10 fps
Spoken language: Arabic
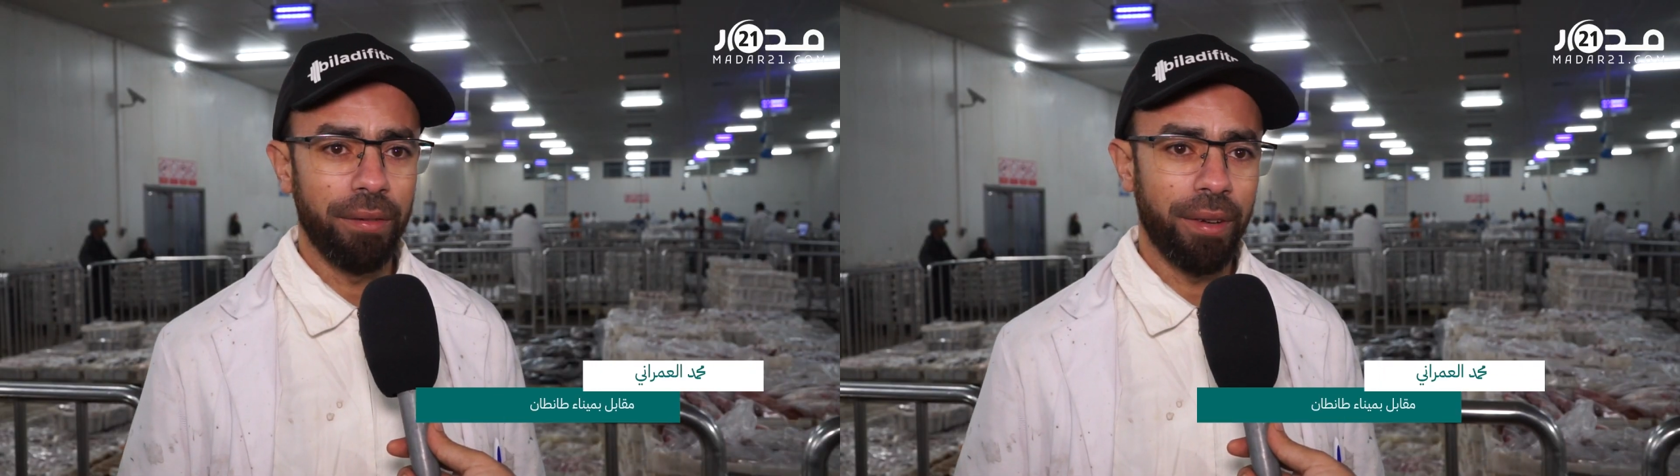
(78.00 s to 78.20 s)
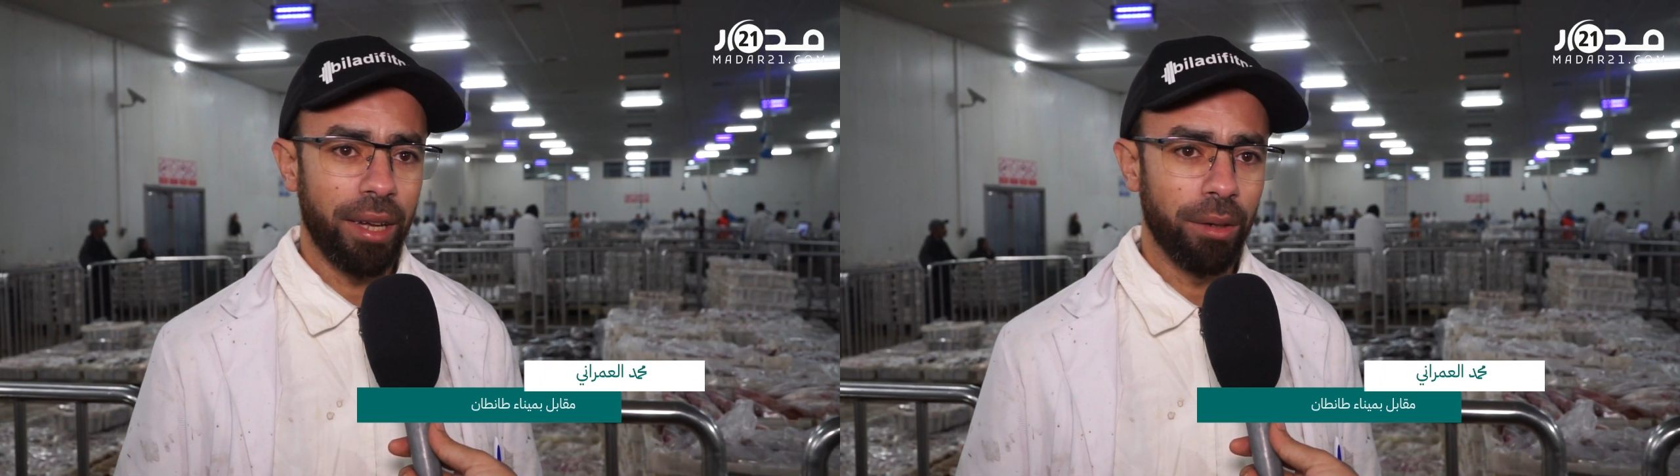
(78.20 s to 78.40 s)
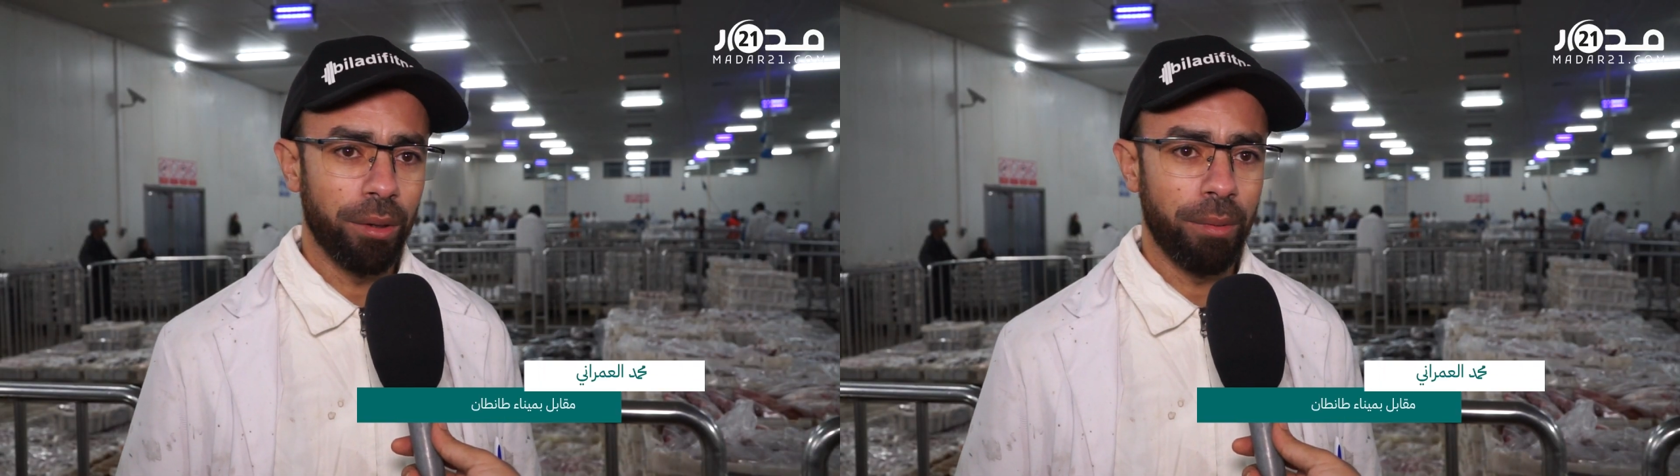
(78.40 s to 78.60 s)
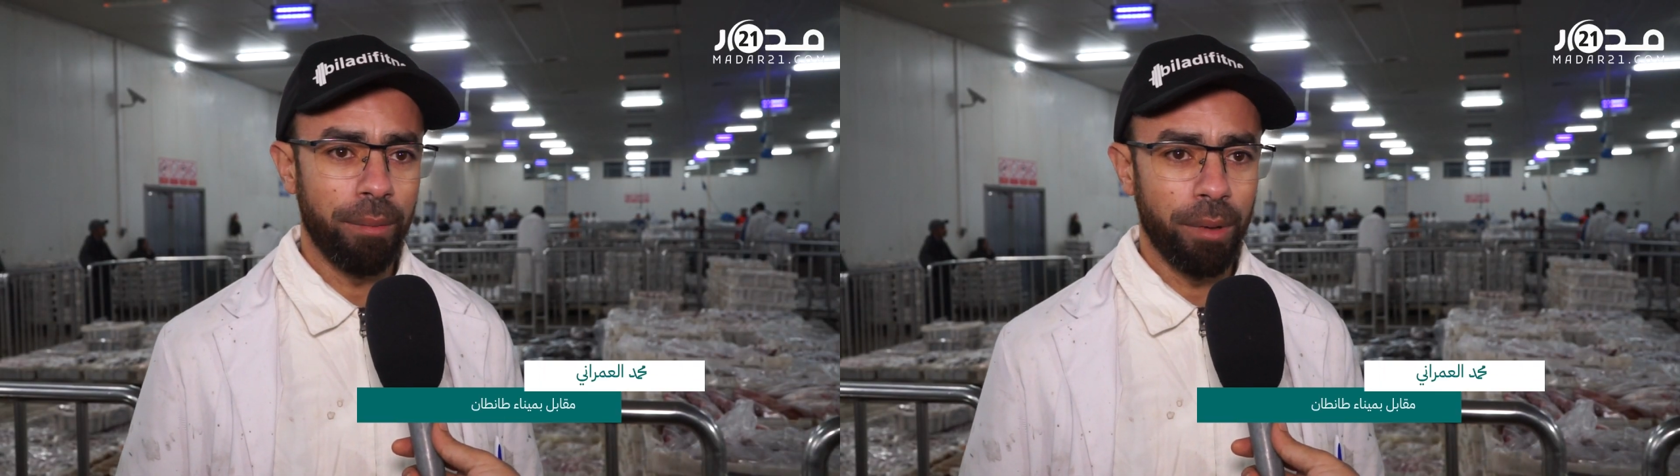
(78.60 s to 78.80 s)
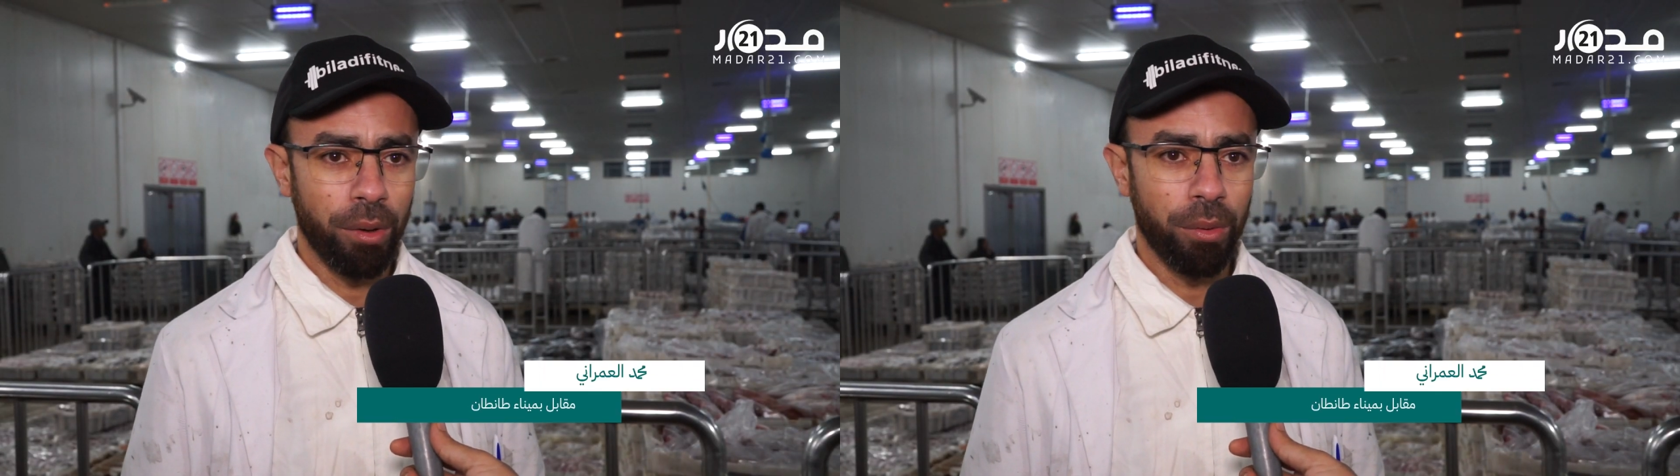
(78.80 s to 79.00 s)

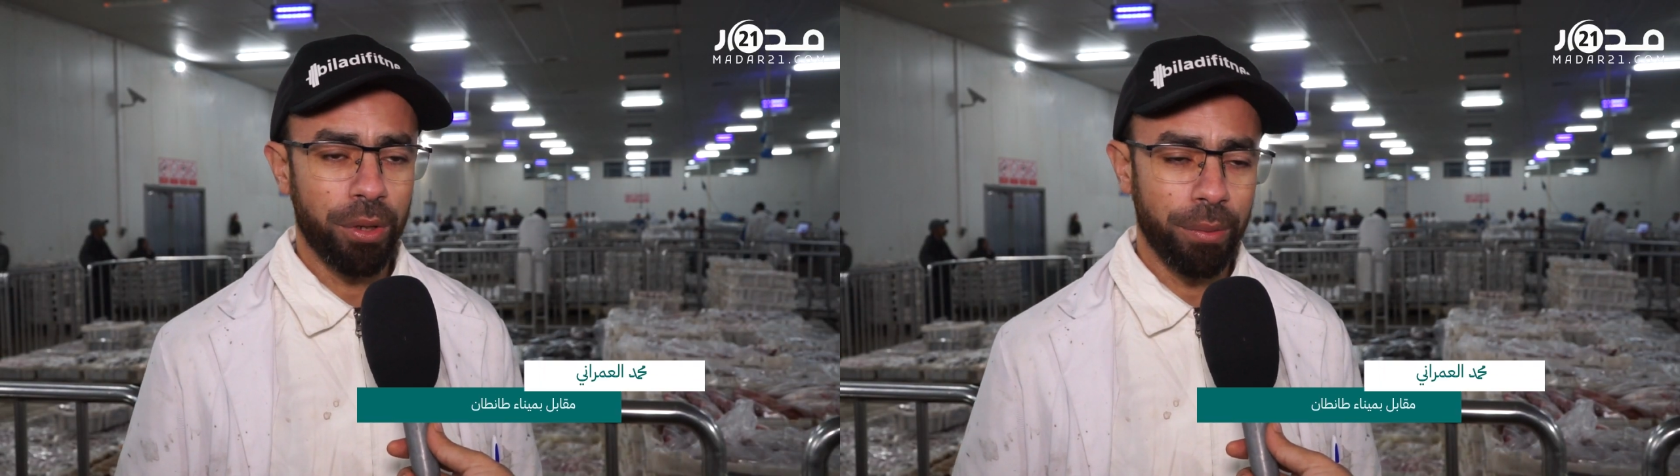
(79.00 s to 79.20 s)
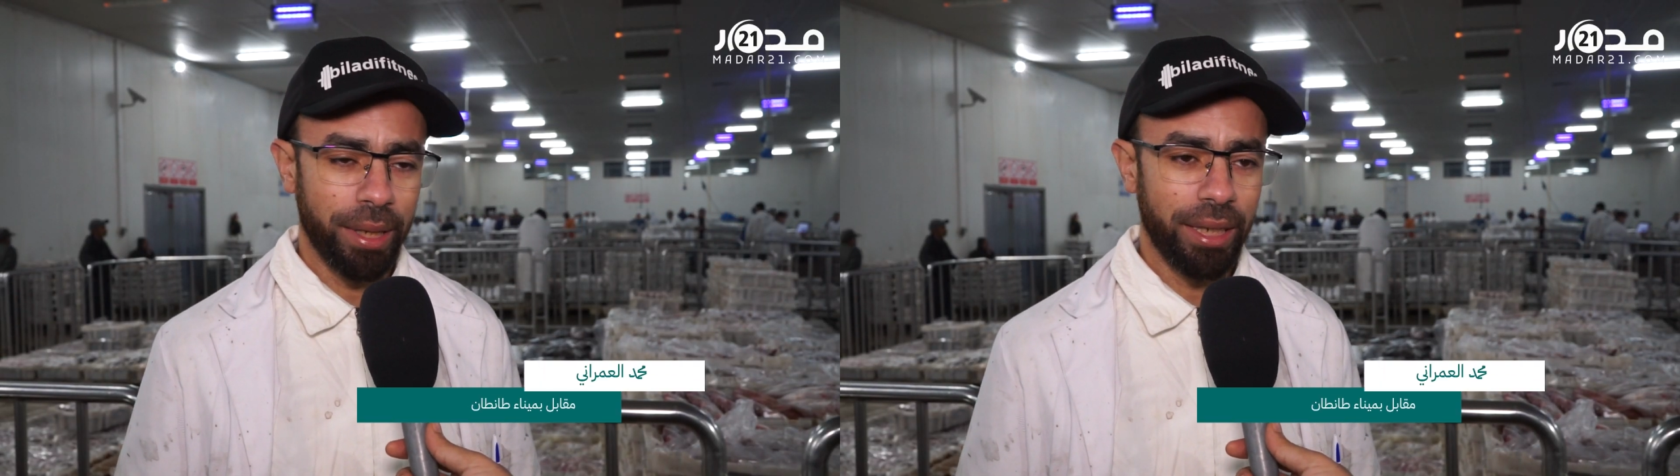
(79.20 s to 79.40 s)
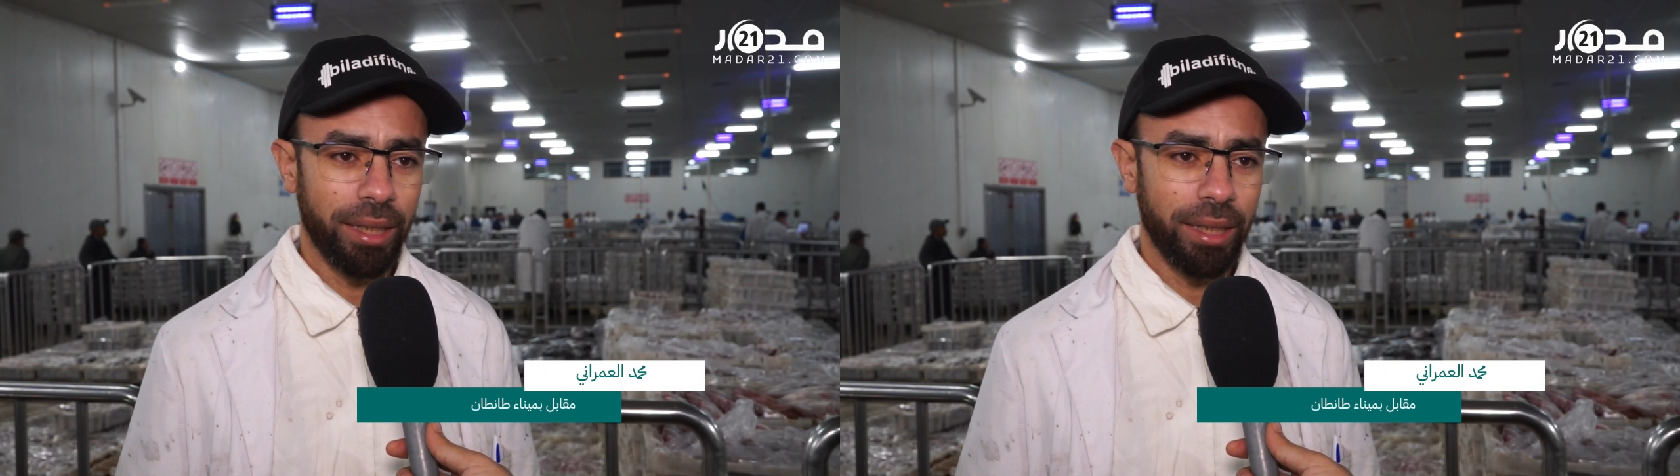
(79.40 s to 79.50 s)
2470